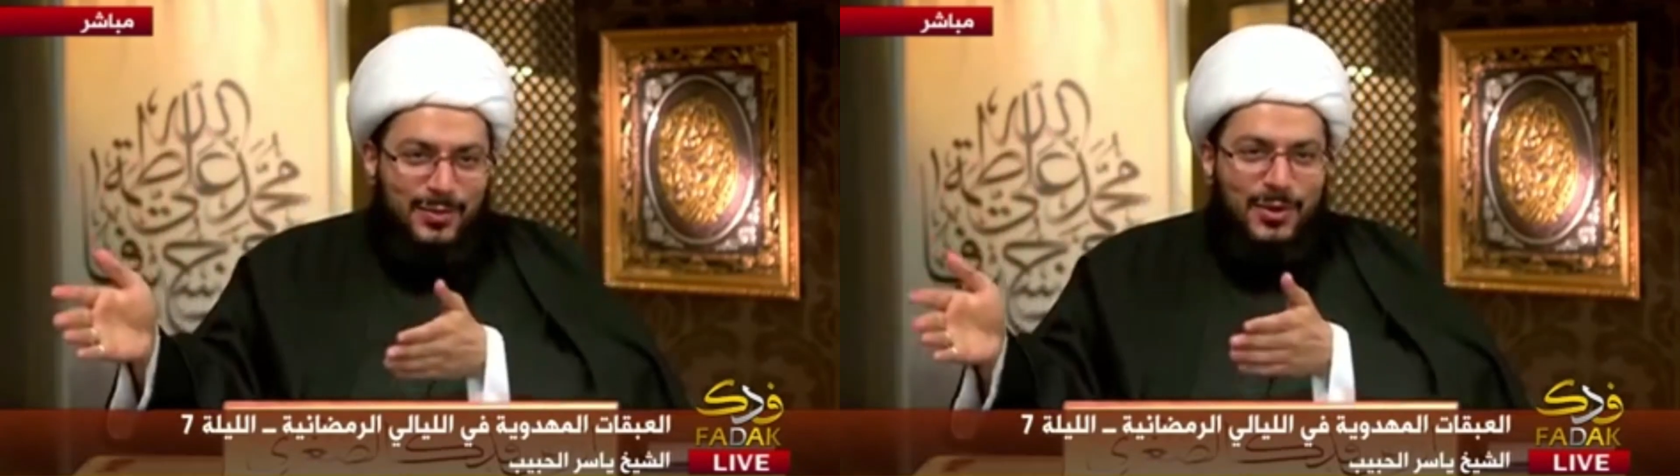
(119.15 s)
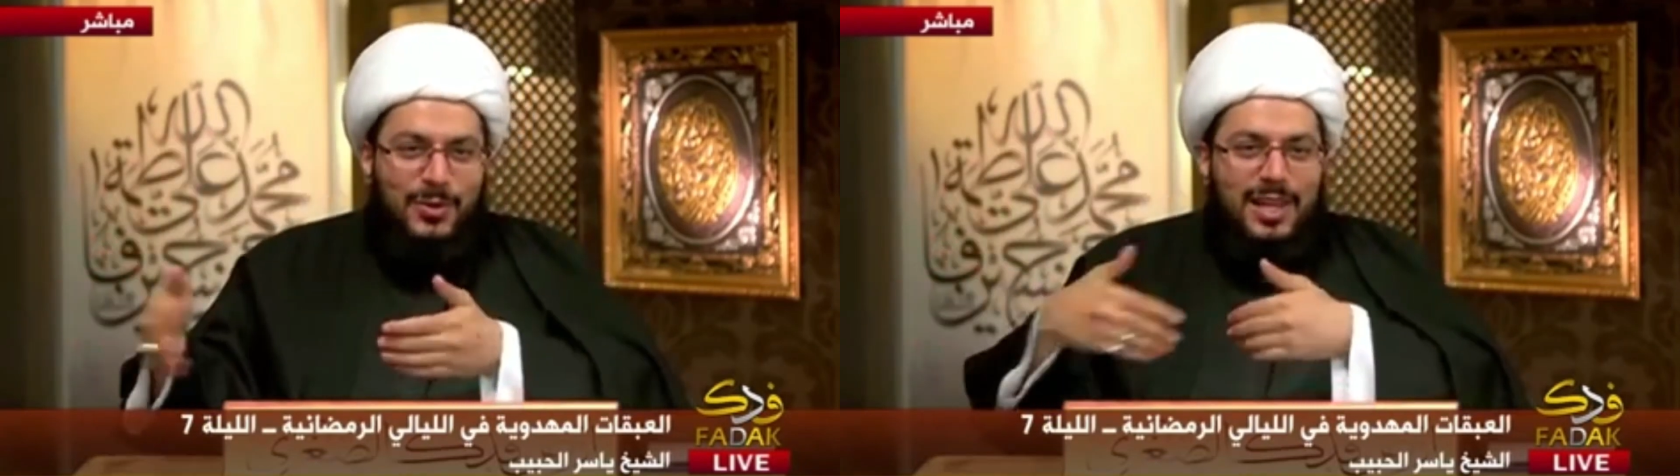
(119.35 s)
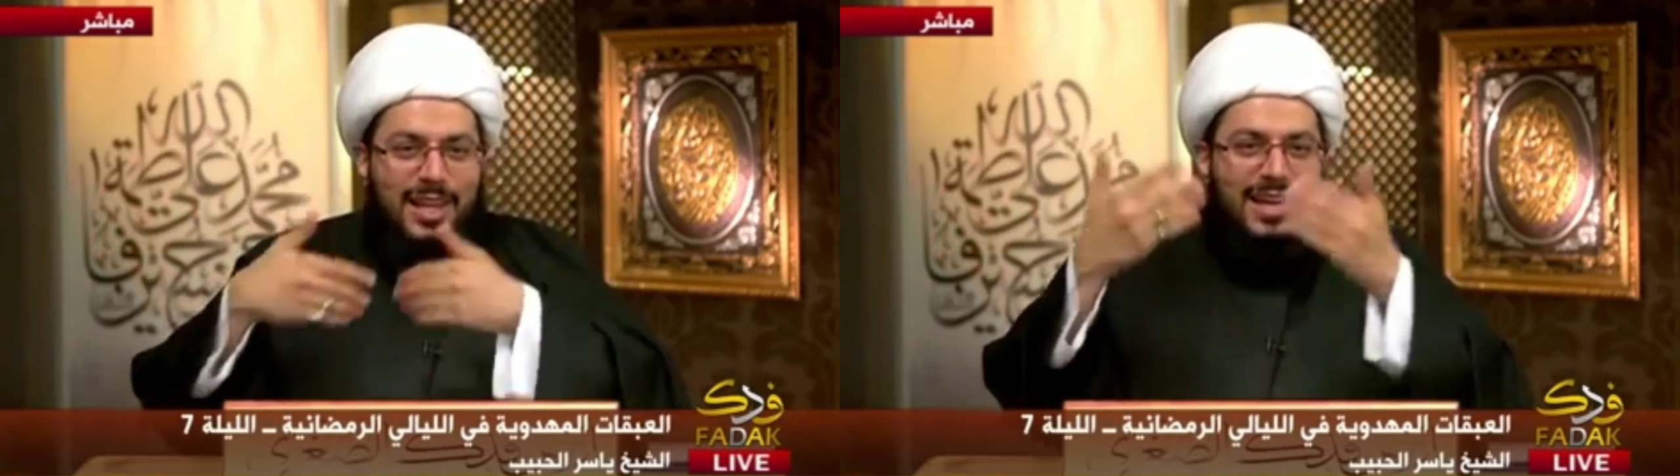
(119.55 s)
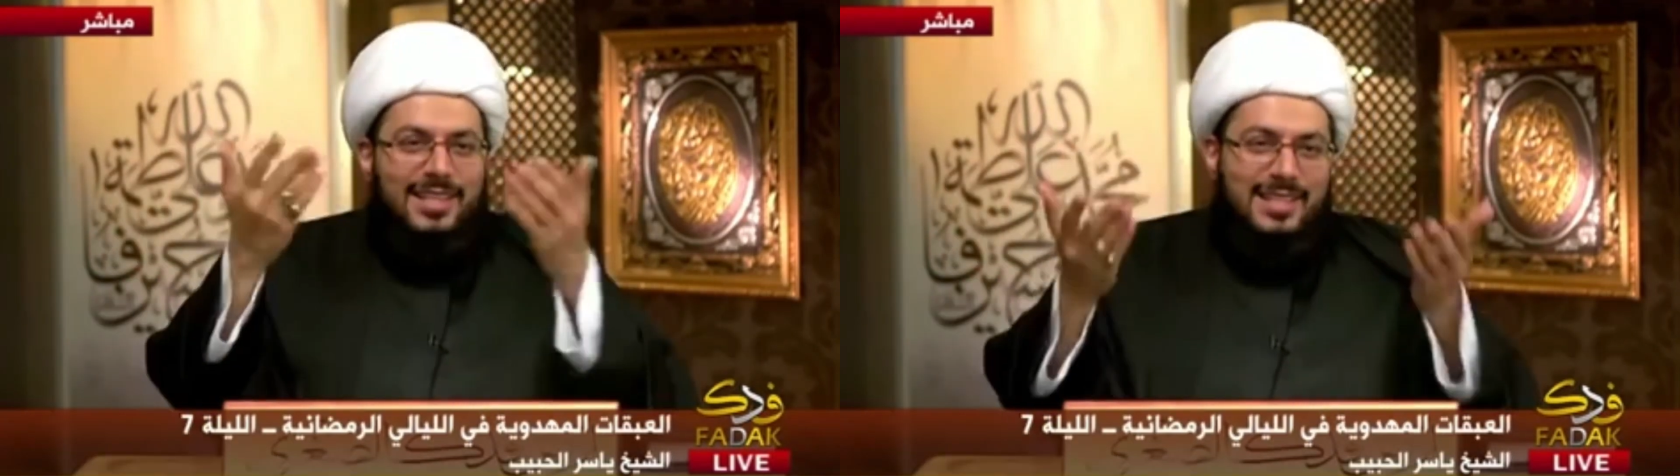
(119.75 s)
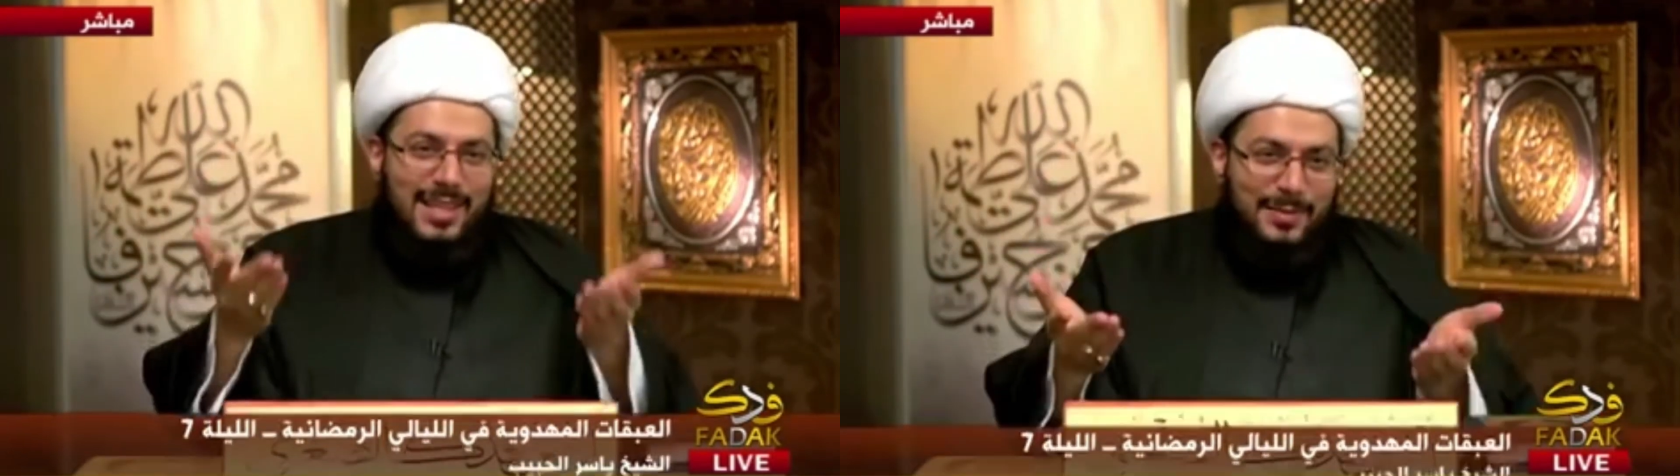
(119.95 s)
وهو لا
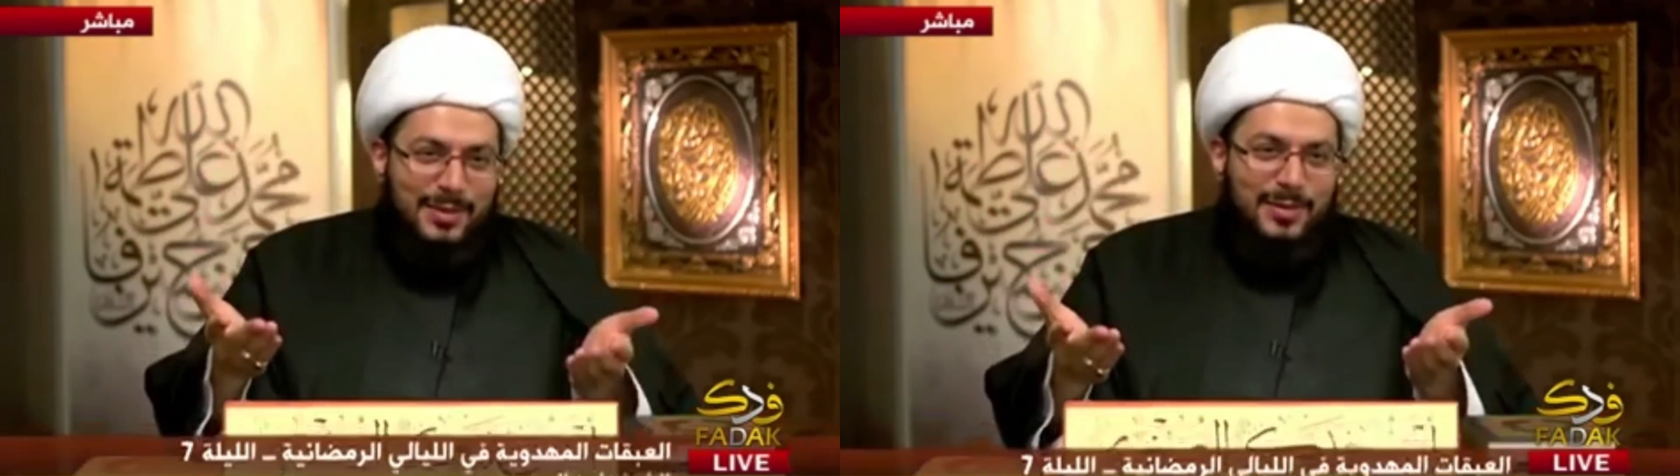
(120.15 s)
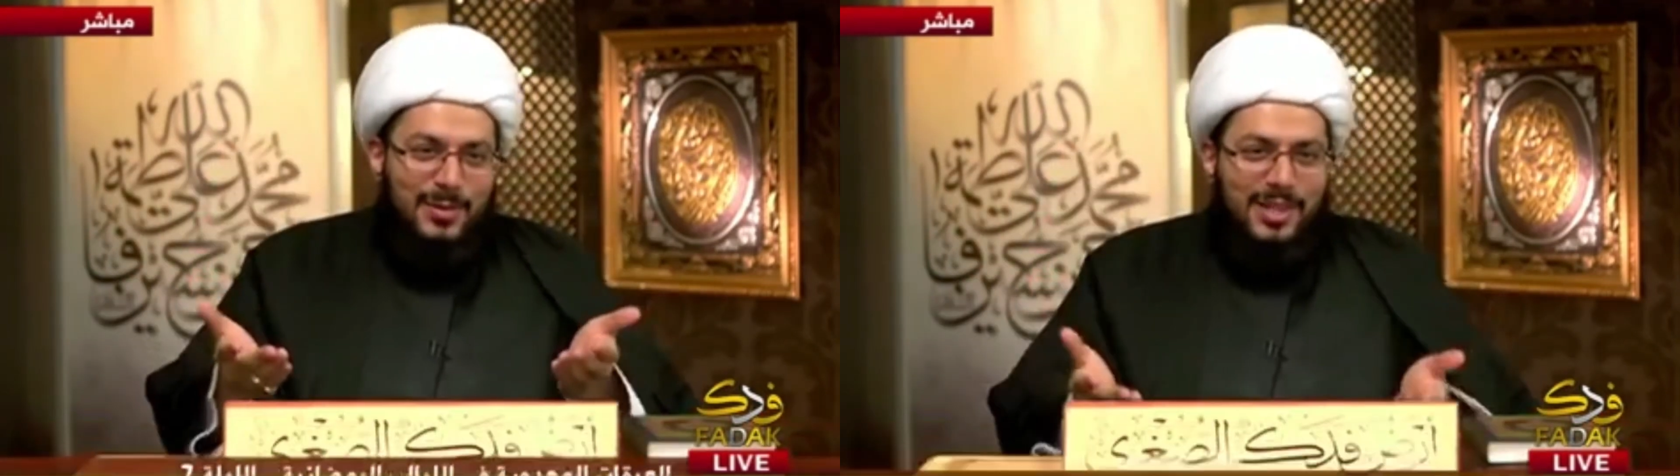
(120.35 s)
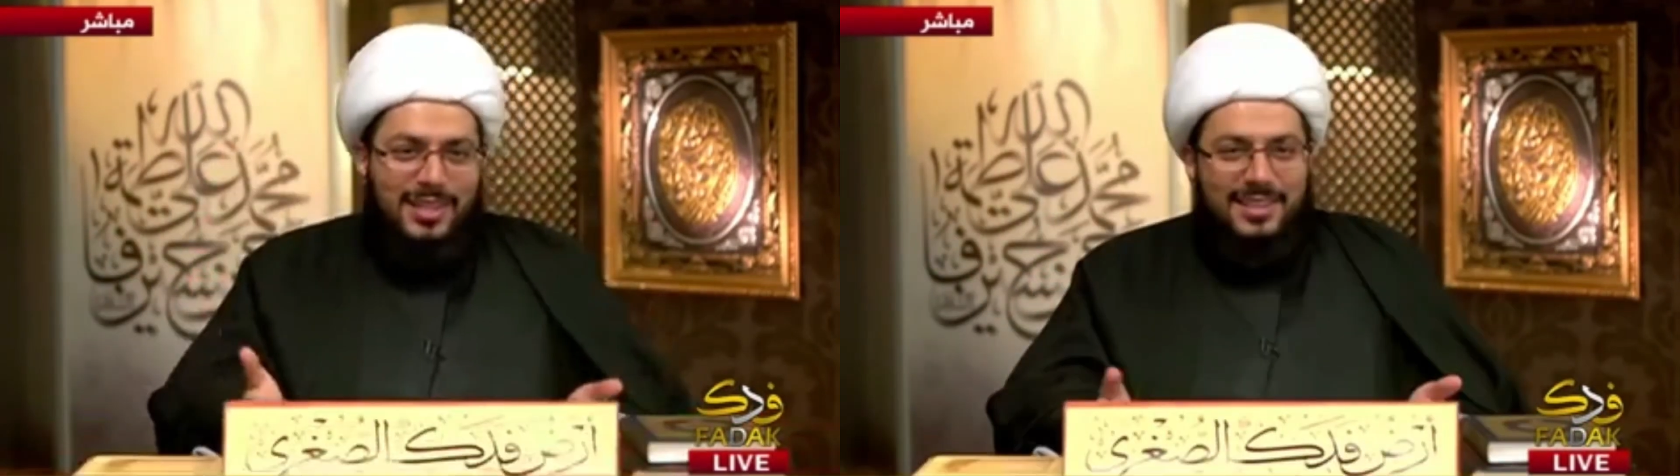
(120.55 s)
إسلامي في الواقع